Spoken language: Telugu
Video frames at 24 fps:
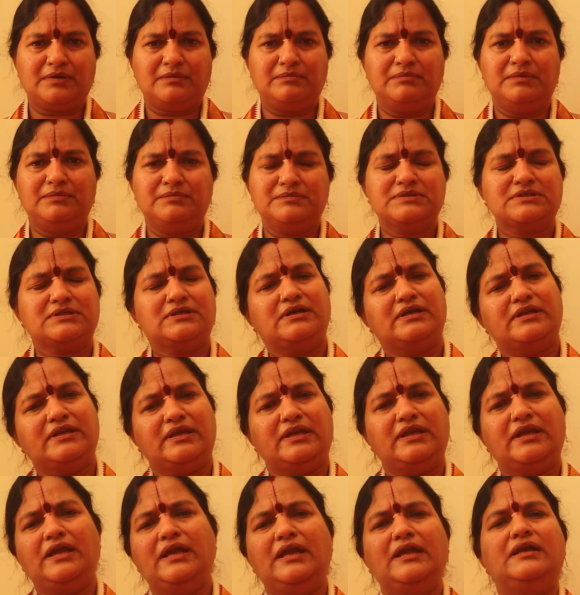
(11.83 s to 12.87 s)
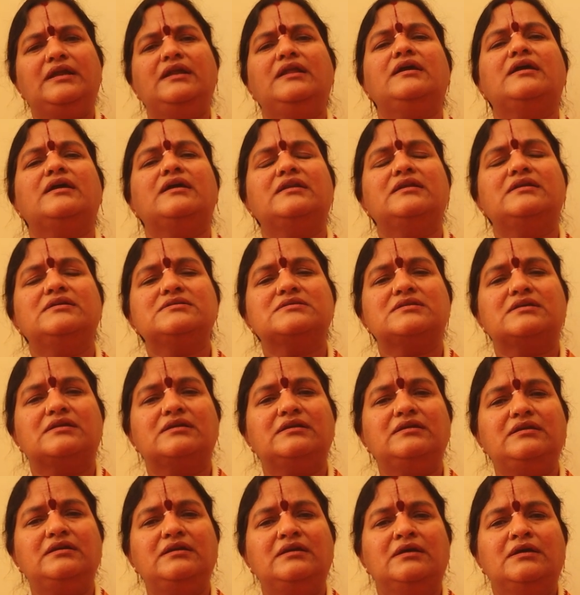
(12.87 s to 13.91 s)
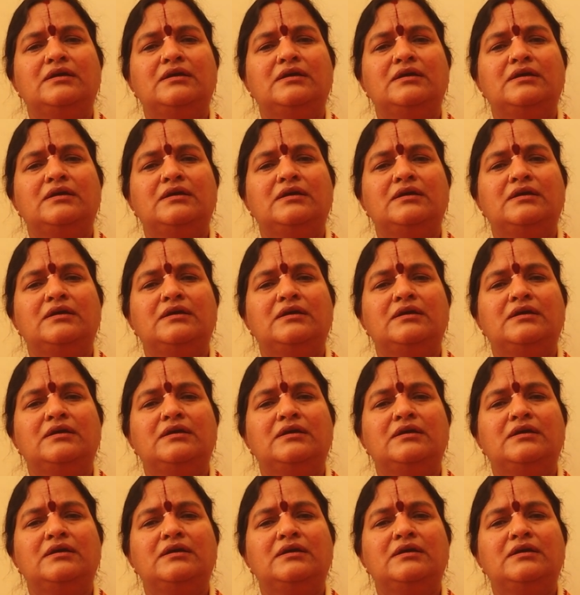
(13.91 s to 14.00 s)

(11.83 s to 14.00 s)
ప్రాబ్లమ్స్ కానీ ఏట్లకైనా సరే